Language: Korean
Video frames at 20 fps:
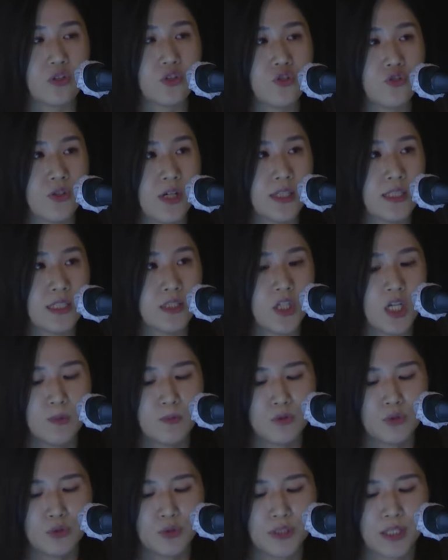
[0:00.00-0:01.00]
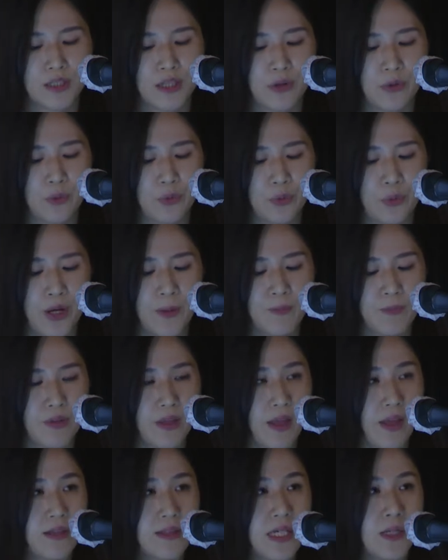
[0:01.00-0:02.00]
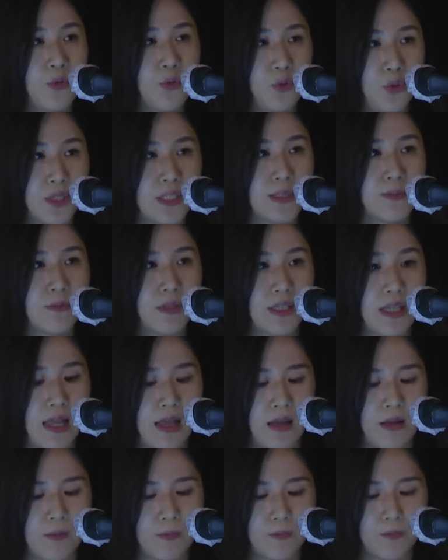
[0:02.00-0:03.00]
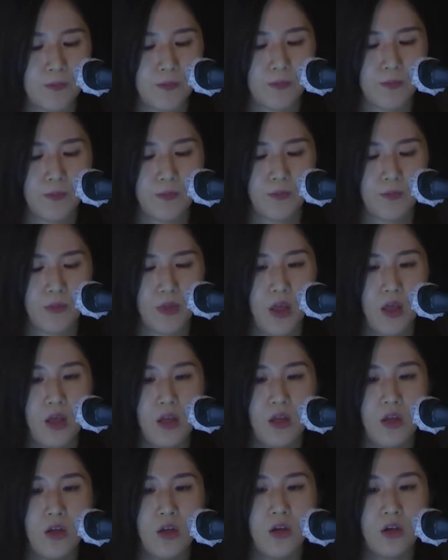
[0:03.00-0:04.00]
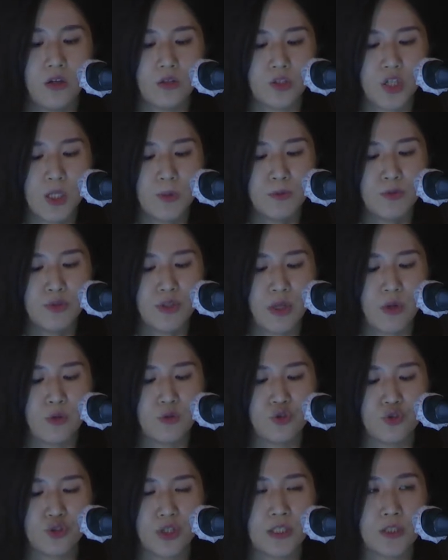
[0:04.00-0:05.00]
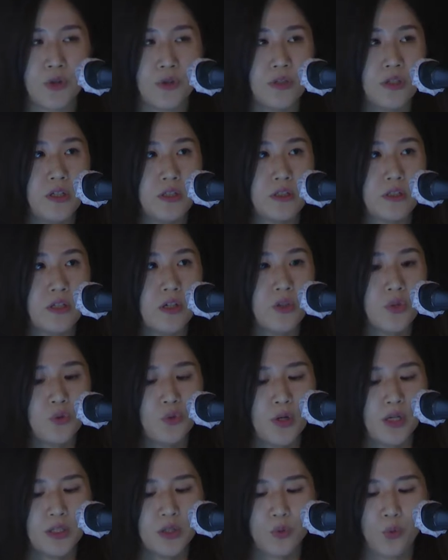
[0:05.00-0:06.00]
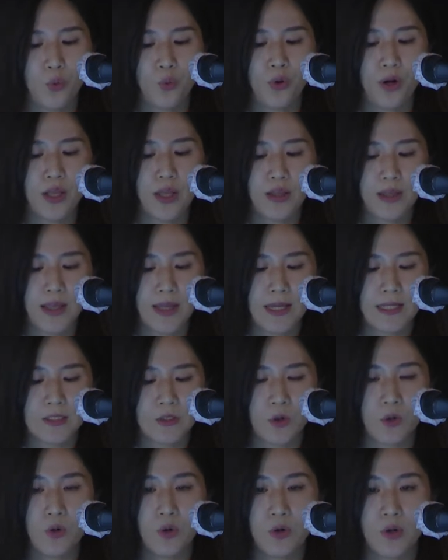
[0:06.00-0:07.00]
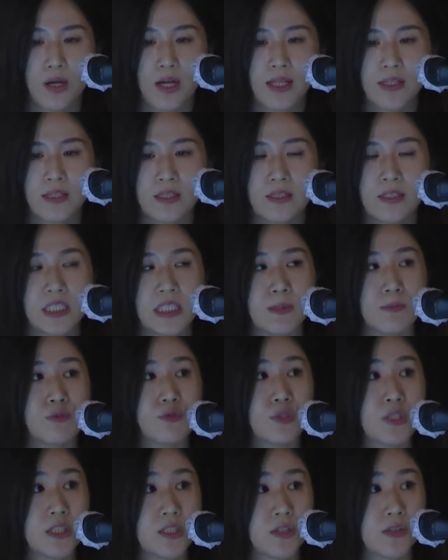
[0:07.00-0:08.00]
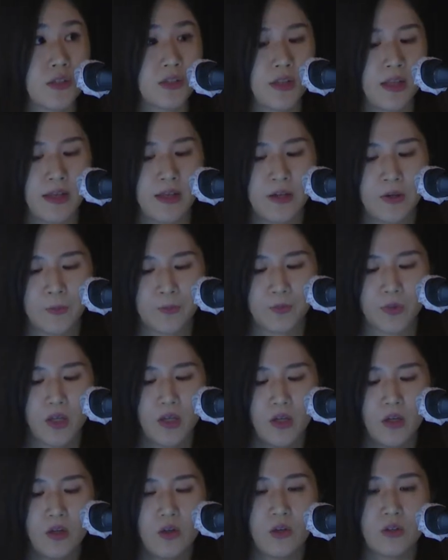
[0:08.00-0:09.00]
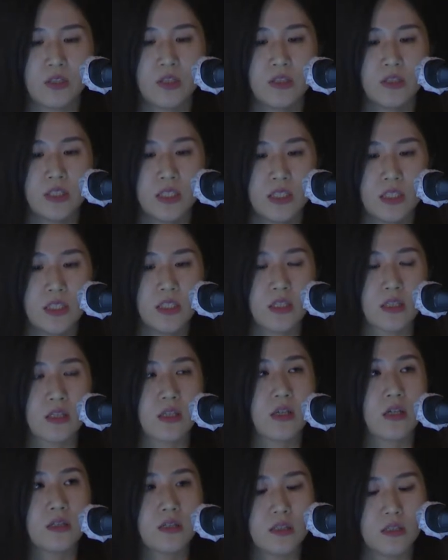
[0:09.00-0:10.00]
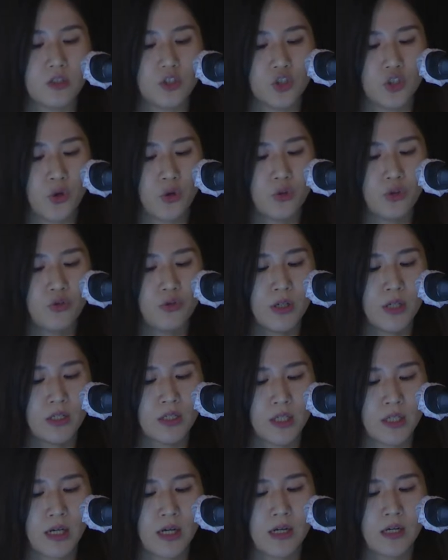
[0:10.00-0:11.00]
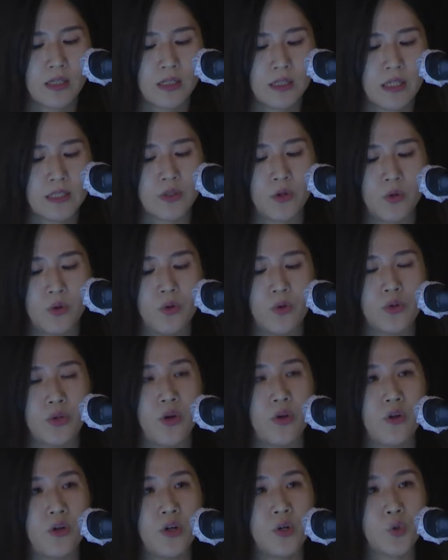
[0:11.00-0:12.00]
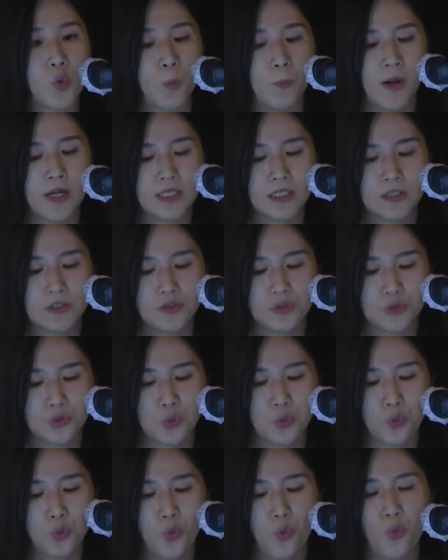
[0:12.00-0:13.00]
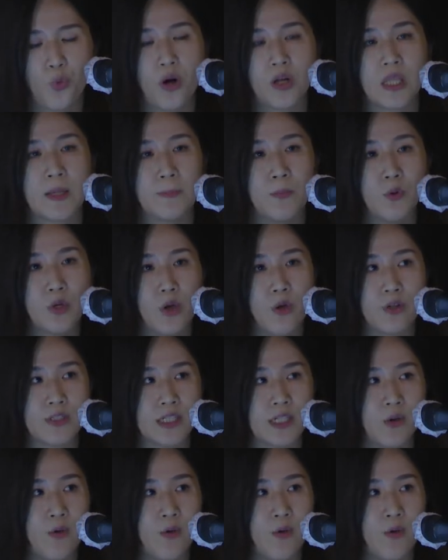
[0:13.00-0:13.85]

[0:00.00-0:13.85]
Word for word: 주간식 설문조사 내용도 함께 참고를 했습니다. 어, 설문 내용 중에서는 선호하는 공간에 대해서 하는 질문도 있었는데요. 어, 특징은 영유아 기간에서 연령이 높아질수록 공간의 폭이 굉장히